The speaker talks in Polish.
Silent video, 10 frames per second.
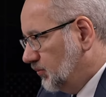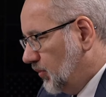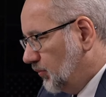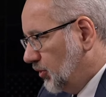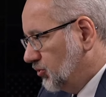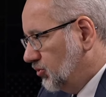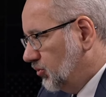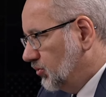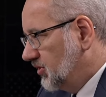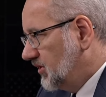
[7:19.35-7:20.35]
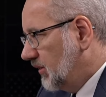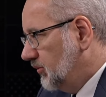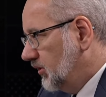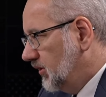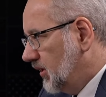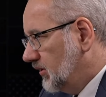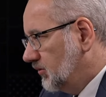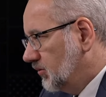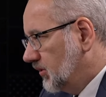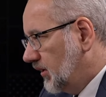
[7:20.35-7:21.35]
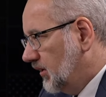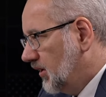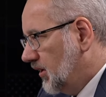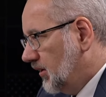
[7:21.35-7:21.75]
po prostu stabilna i tutaj